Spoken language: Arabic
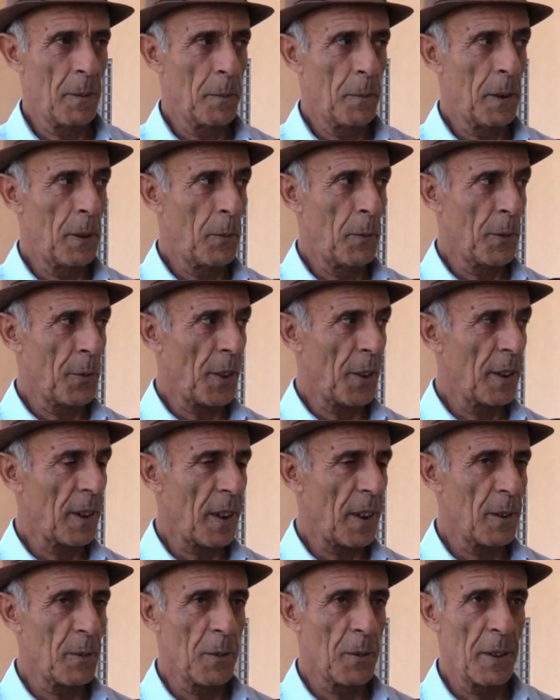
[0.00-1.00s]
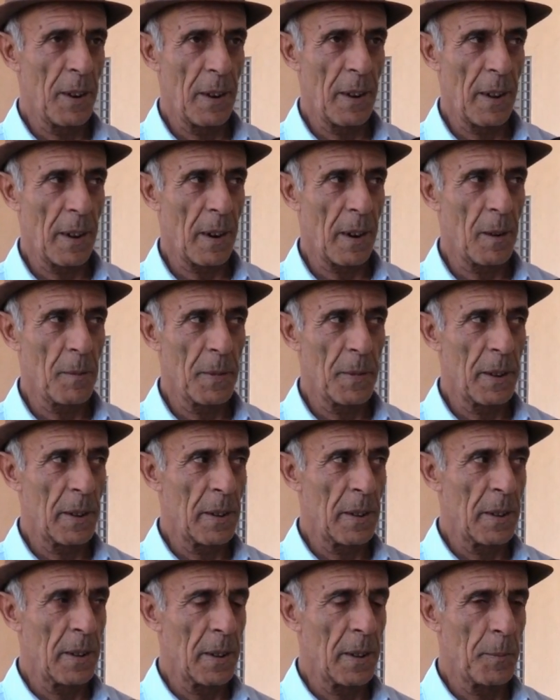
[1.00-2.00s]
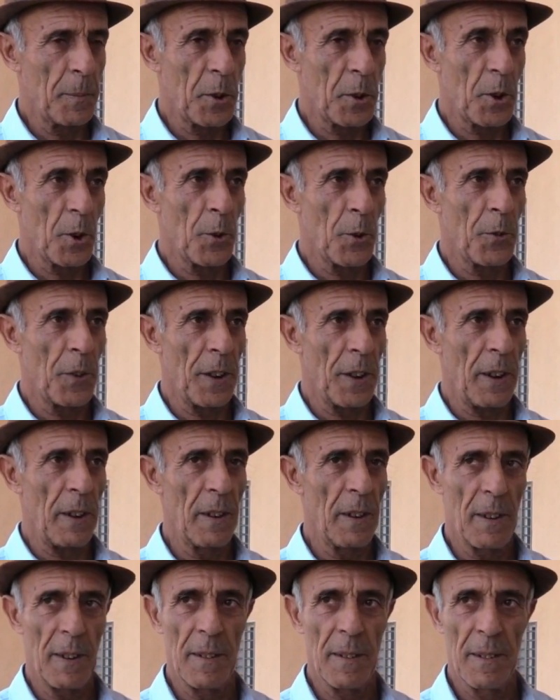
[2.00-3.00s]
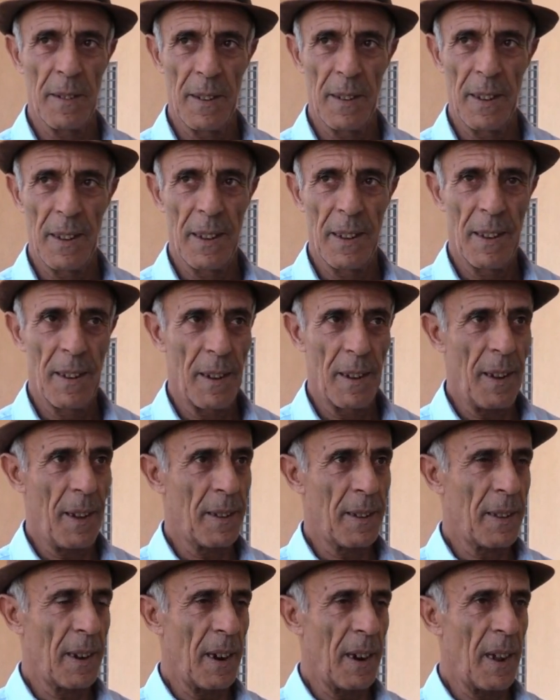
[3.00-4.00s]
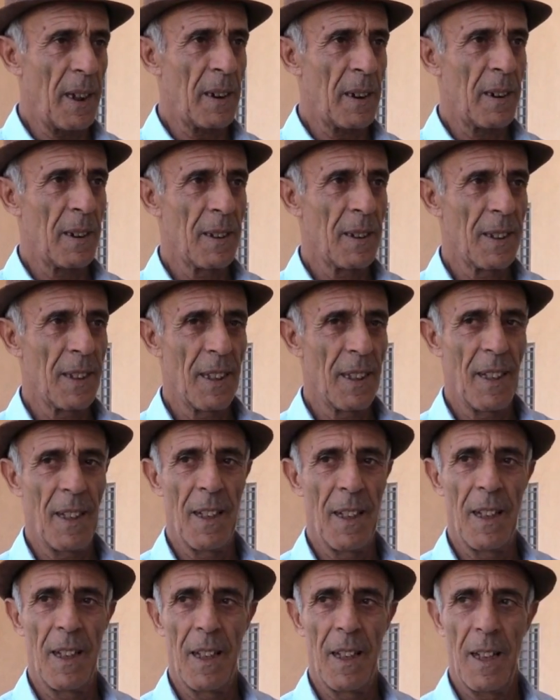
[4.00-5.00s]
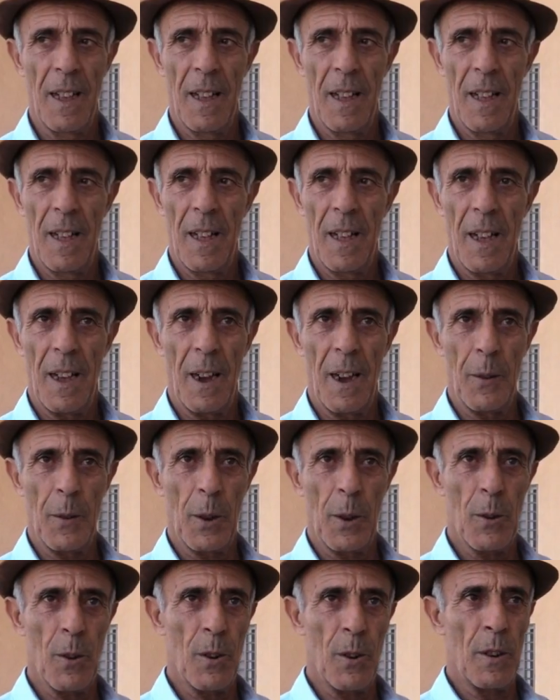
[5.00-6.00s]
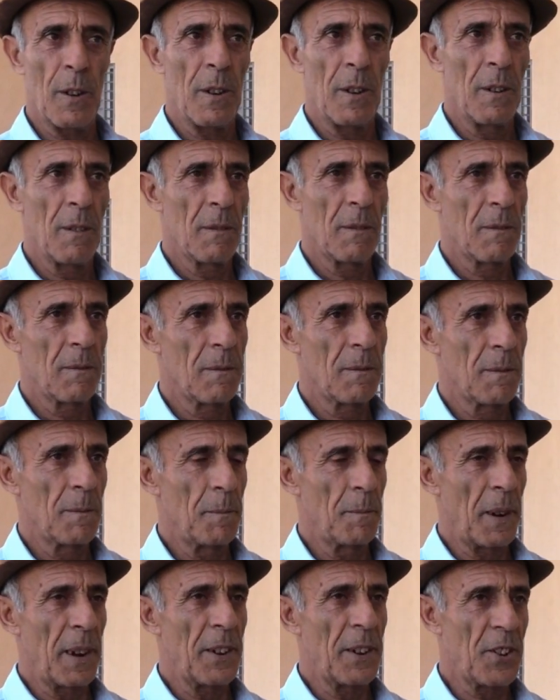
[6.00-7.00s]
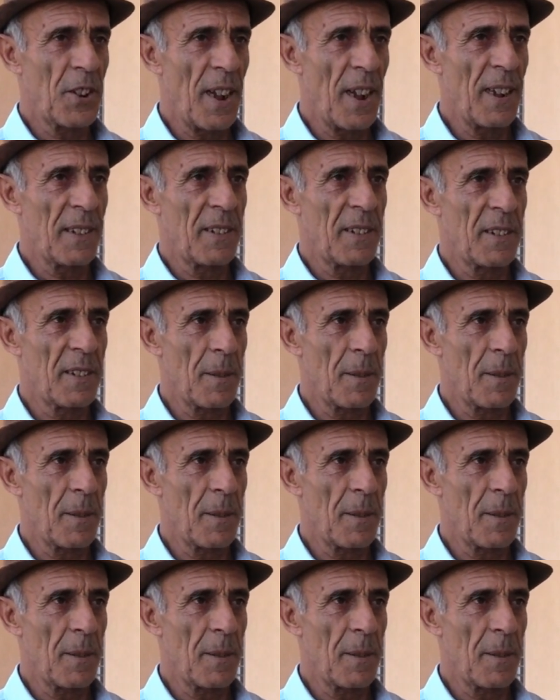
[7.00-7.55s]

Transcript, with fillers: والوضع القانوني اللي راهم يمشيوا فيه لحد الان او يقول باللي شهاده